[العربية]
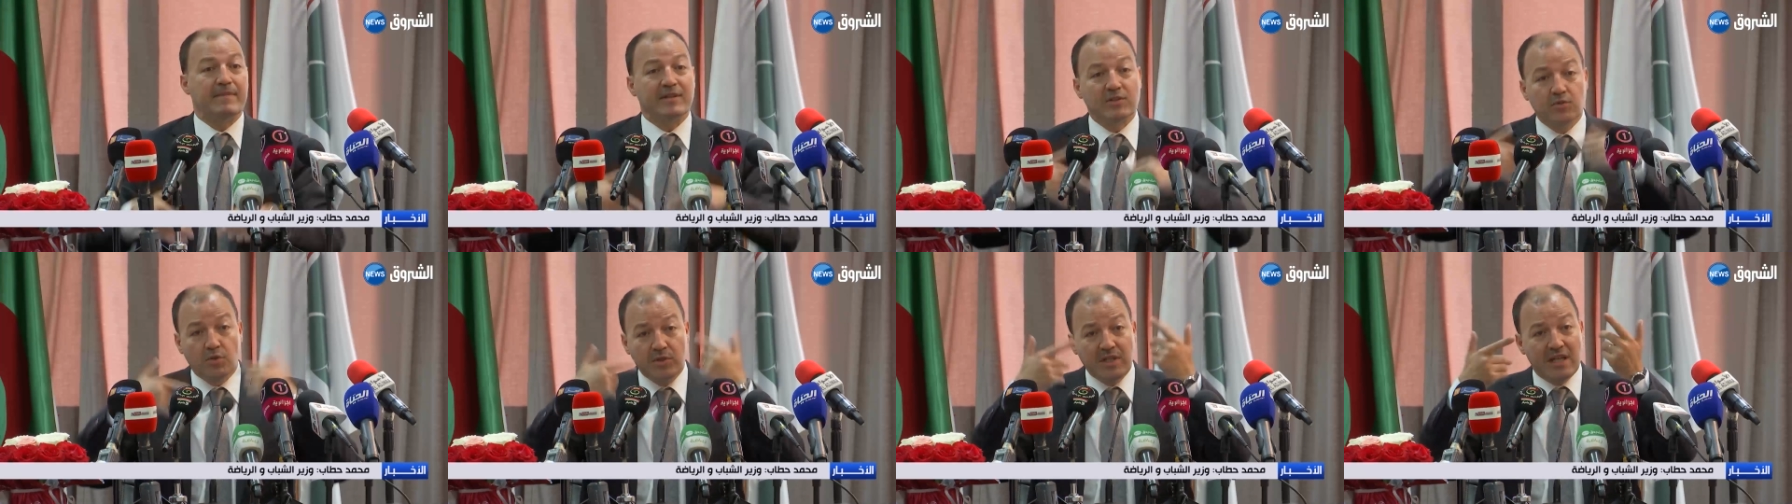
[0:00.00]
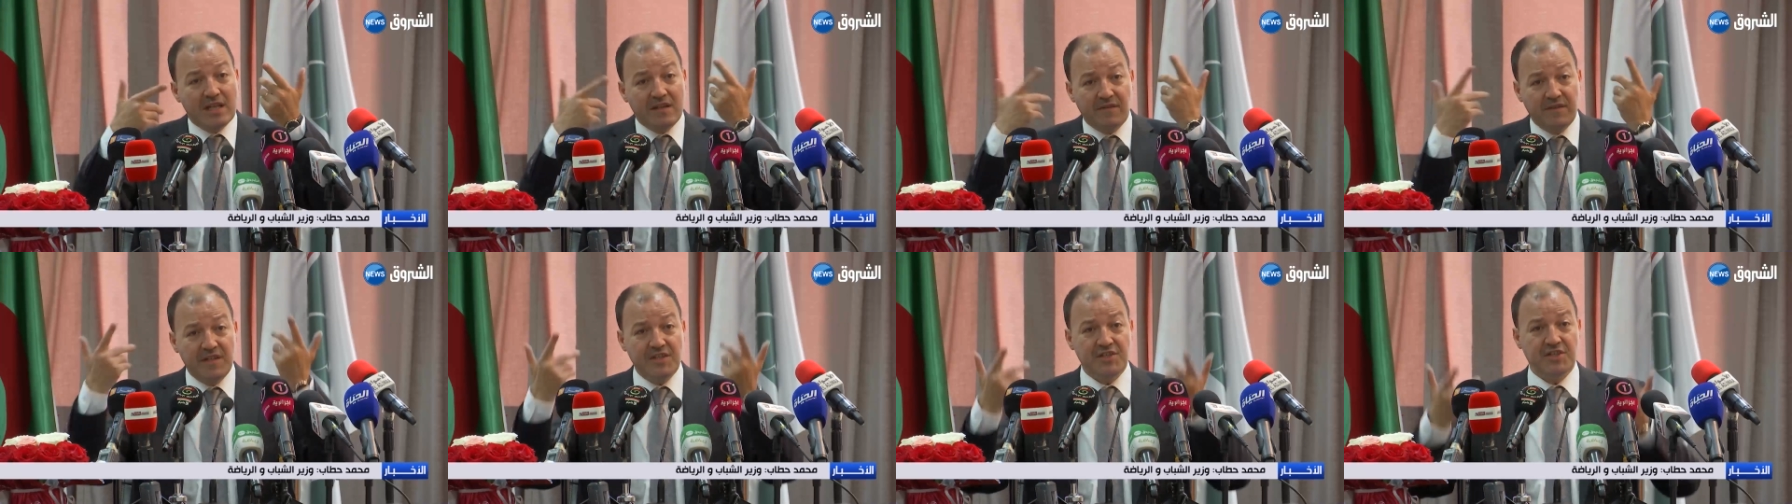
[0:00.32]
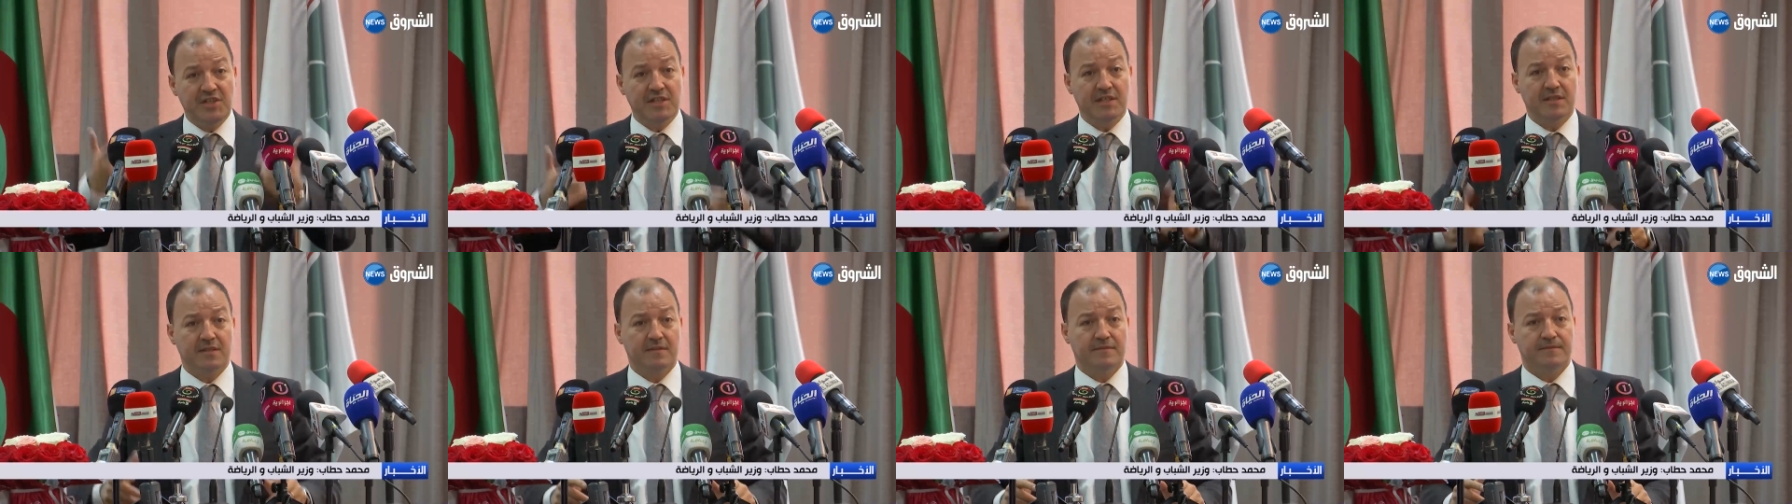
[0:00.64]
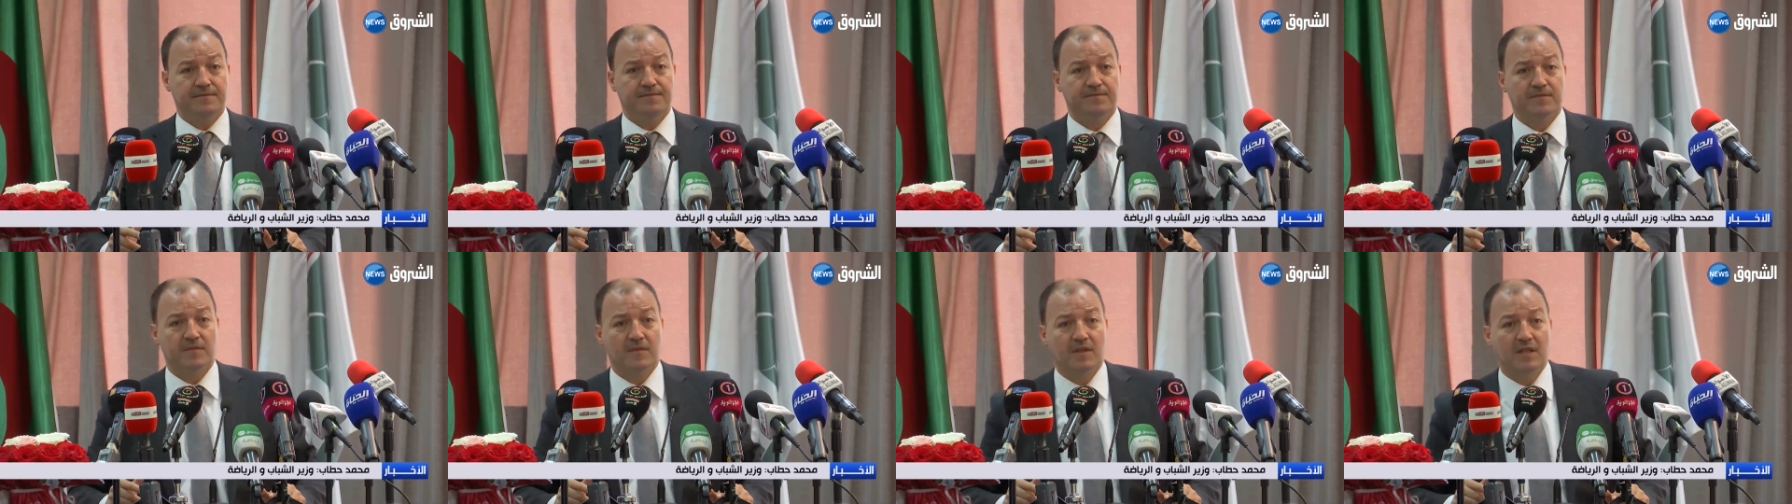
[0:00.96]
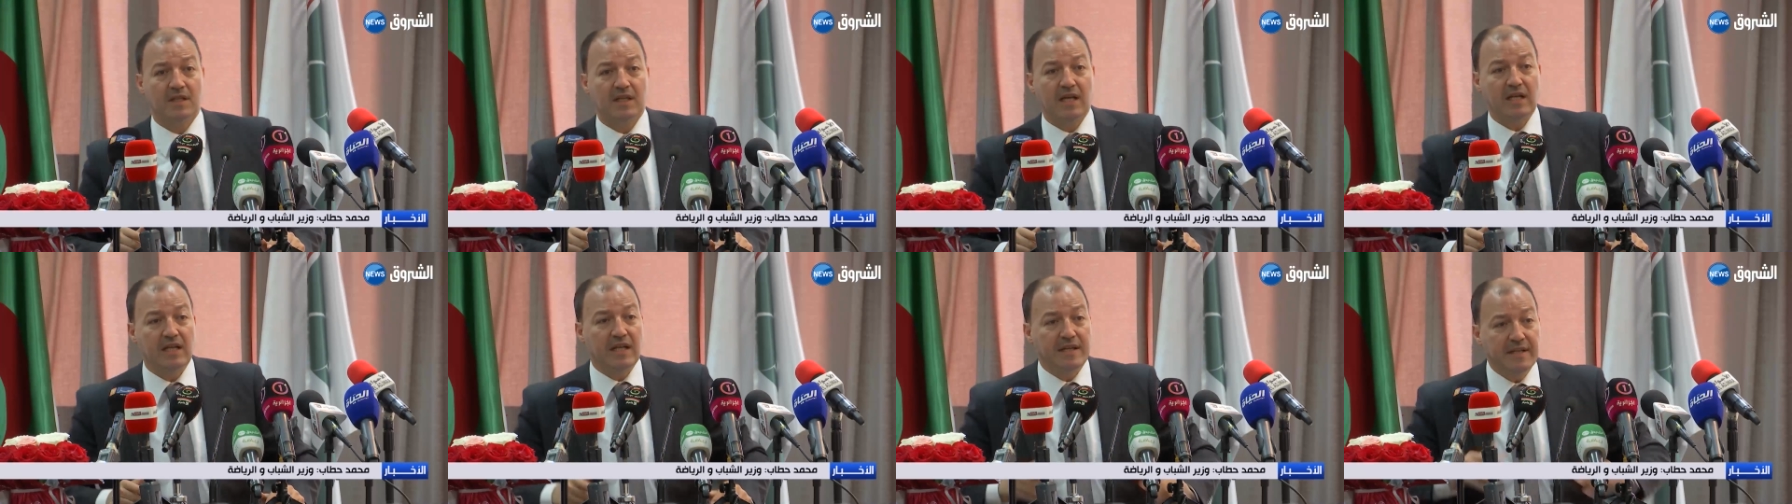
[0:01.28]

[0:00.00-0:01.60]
ما دوني ريفليشير قال